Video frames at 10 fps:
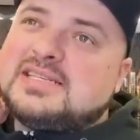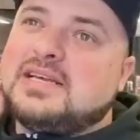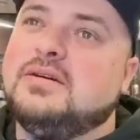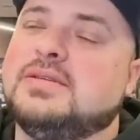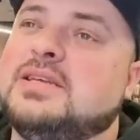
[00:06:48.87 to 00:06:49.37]

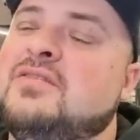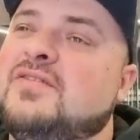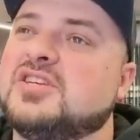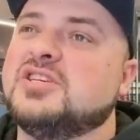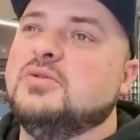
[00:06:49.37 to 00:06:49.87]
za,
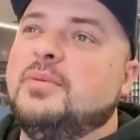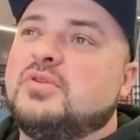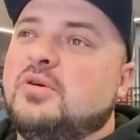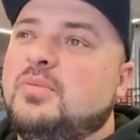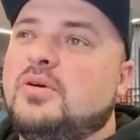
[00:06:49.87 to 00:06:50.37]
zauważyłem
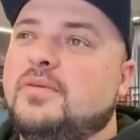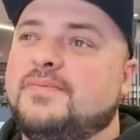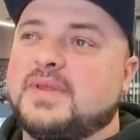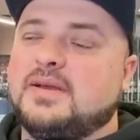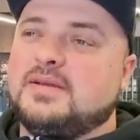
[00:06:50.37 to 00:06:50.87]
to, bo
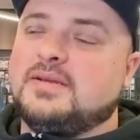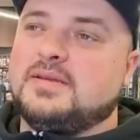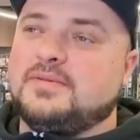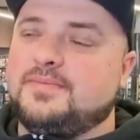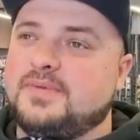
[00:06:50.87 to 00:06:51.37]
e,
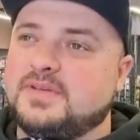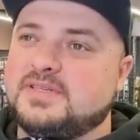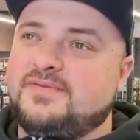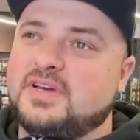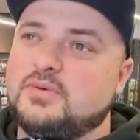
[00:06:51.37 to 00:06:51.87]

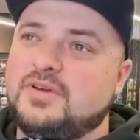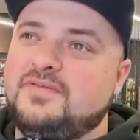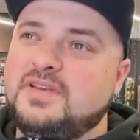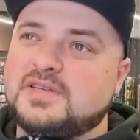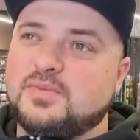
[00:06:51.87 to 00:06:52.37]
zwykły
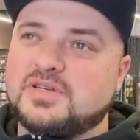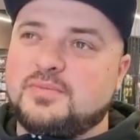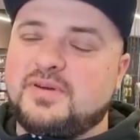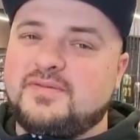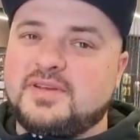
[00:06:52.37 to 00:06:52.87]
widz może
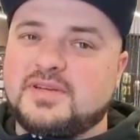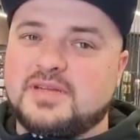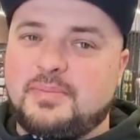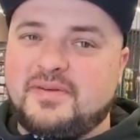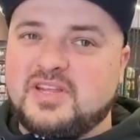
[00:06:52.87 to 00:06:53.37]
pewne, a ja
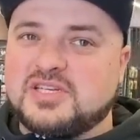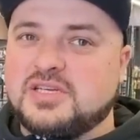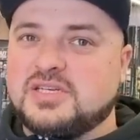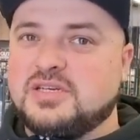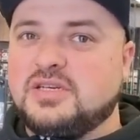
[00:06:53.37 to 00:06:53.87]
mówię na pewne o
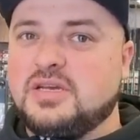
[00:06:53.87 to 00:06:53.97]
Facebooku. rzeczy...